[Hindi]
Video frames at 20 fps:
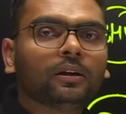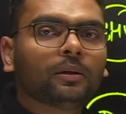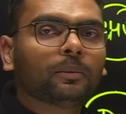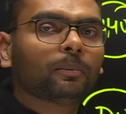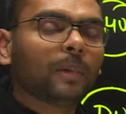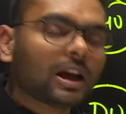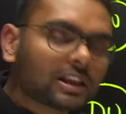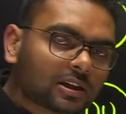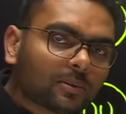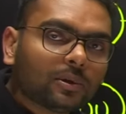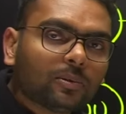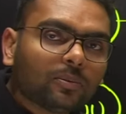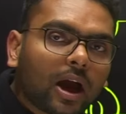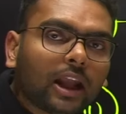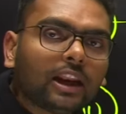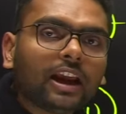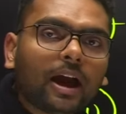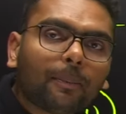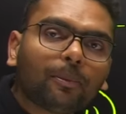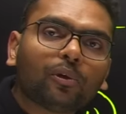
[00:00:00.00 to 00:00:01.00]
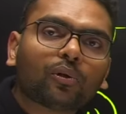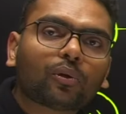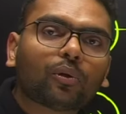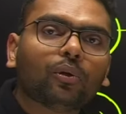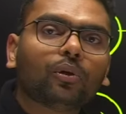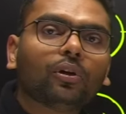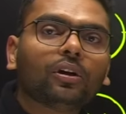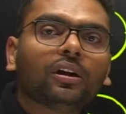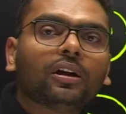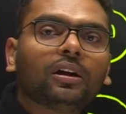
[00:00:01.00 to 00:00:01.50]
बात समझ में आ रही है आप लोगों को
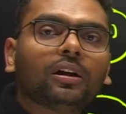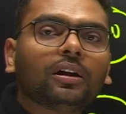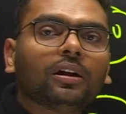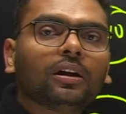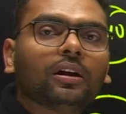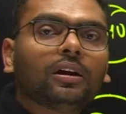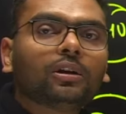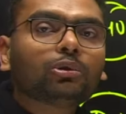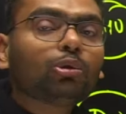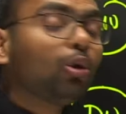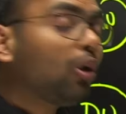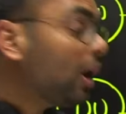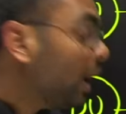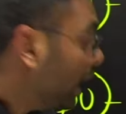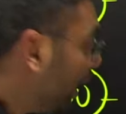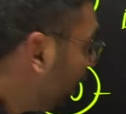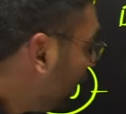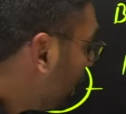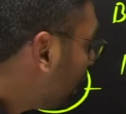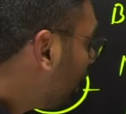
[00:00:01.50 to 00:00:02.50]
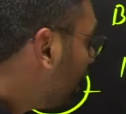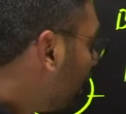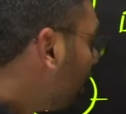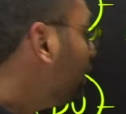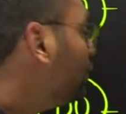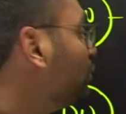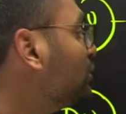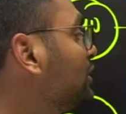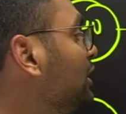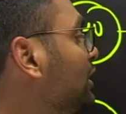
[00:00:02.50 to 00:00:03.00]
तो अलग अलग
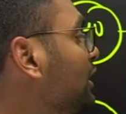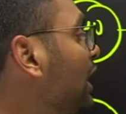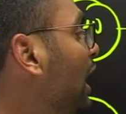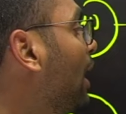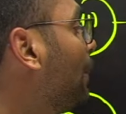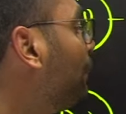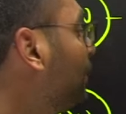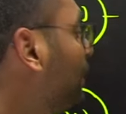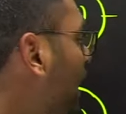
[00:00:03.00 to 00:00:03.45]
यूनिवर्सिटी अपना